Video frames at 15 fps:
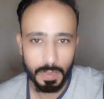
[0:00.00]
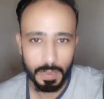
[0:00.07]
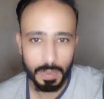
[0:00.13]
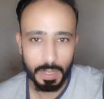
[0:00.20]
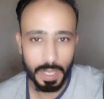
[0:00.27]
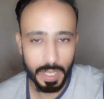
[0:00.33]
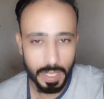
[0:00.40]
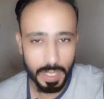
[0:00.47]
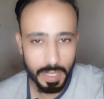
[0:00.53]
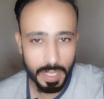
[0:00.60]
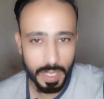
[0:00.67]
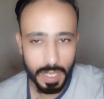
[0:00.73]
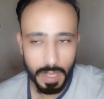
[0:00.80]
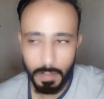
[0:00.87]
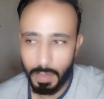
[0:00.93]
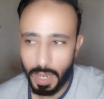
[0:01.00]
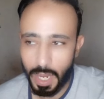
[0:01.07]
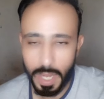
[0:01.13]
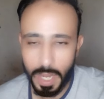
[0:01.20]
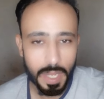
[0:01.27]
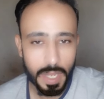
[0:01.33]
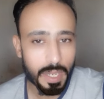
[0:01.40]
انت
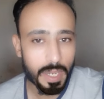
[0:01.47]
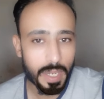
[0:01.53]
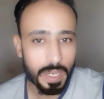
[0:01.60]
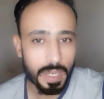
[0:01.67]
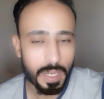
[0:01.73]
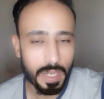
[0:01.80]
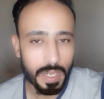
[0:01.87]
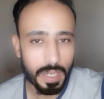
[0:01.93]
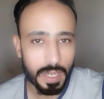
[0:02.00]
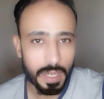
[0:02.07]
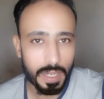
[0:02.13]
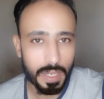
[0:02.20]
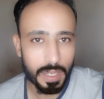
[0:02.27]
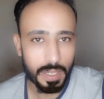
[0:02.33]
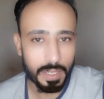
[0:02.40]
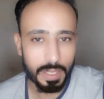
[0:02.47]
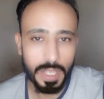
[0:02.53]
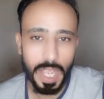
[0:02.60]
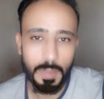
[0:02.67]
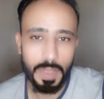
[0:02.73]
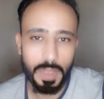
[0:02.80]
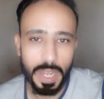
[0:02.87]
مع رضا
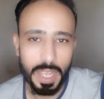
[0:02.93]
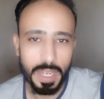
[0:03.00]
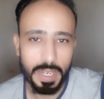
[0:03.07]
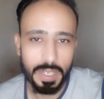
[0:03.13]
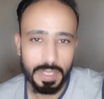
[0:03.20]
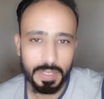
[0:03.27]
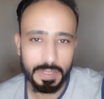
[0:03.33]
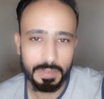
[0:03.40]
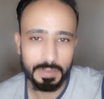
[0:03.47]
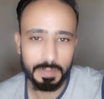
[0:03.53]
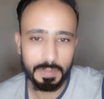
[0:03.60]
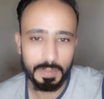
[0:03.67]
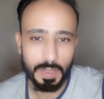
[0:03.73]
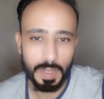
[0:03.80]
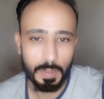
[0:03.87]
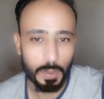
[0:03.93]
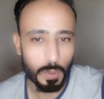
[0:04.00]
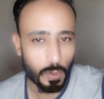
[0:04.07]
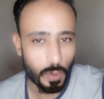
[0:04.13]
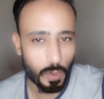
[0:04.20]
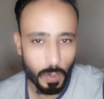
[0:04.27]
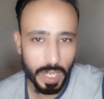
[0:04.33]
عبد العال
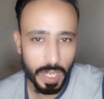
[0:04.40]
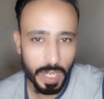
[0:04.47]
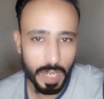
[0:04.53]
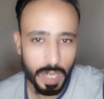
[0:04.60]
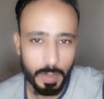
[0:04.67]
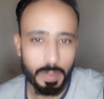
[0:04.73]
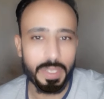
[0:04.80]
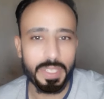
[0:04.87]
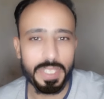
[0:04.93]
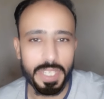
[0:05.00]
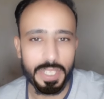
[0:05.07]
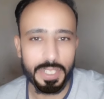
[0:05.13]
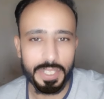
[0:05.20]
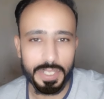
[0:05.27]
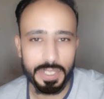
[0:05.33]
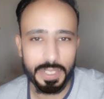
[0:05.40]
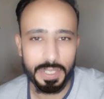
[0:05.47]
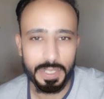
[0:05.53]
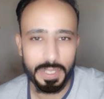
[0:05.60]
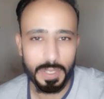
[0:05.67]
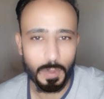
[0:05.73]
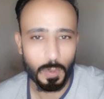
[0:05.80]
جمهور الاهلي ما بينساش
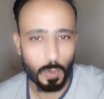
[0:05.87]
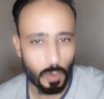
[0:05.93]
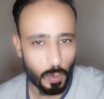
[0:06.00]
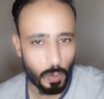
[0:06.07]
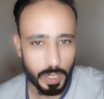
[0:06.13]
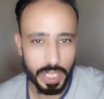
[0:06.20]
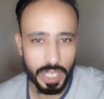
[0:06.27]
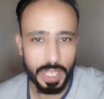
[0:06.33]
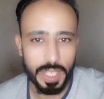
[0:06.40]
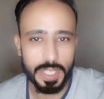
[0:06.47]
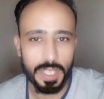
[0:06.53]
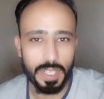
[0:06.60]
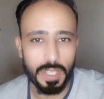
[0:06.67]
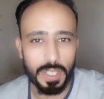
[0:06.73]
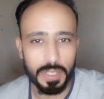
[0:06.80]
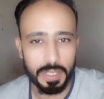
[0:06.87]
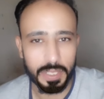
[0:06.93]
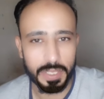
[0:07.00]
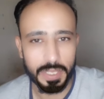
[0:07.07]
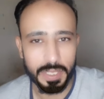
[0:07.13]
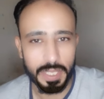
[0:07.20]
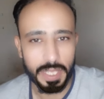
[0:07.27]
ومش هينسى اللقطه دي
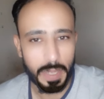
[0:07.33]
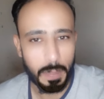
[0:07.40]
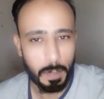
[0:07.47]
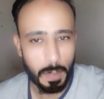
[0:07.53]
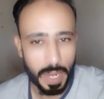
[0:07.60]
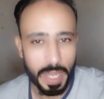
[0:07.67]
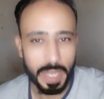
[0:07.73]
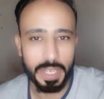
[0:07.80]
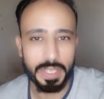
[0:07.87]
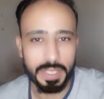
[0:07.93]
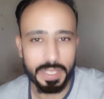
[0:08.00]
معاك انت